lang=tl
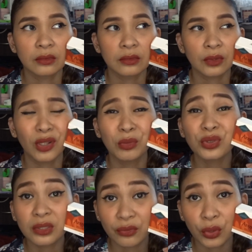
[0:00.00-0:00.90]

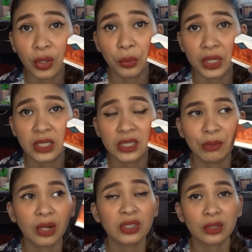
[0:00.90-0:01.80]
almost 4 weeks
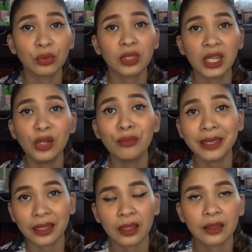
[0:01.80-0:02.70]
bago siya totally
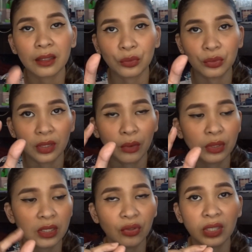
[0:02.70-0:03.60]
lumiit at natunaw.
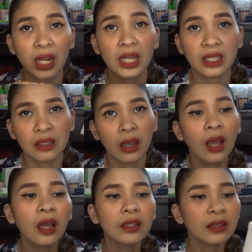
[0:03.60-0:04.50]
Kasi yun talagang hing,
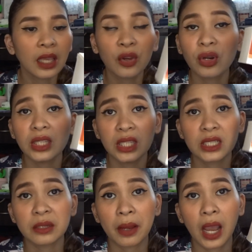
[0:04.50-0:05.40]
tingin ko hindi
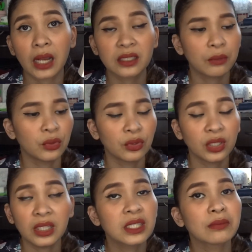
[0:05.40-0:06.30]
na siya makakasabon or
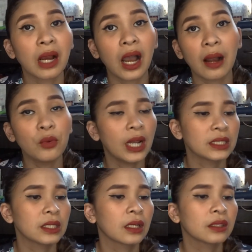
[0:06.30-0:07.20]
hindi na siya
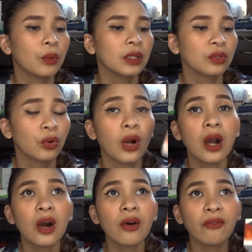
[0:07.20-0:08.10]
makakabula sa katawan ko.
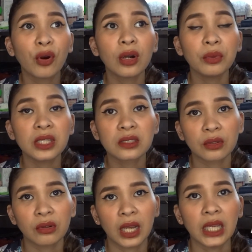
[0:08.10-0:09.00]
4 weeks
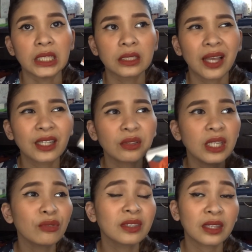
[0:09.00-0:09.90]
to guys.
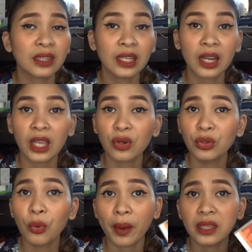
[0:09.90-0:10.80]
Actually yung tinry ko
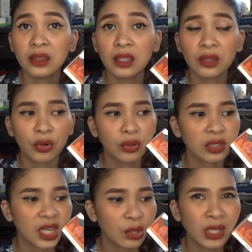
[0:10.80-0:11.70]
yung white nito,
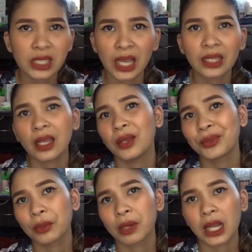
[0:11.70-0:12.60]
3 weeks yata
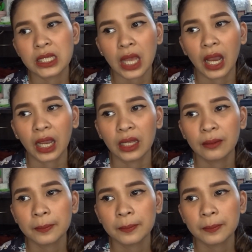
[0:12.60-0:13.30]
yung tumagal sa akin.